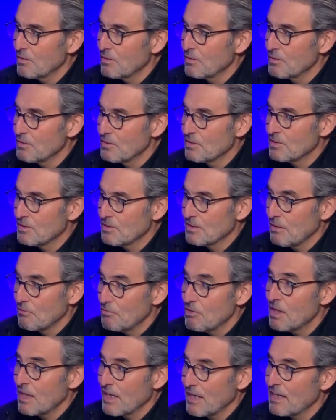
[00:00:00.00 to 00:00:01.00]
euh,
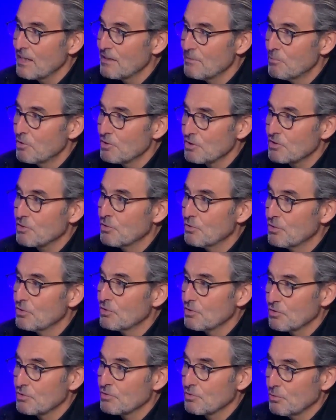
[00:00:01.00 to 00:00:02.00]
savoir réellement ce
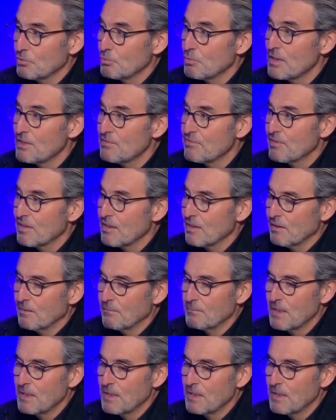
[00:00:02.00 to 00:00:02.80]
qu'on doit y faire.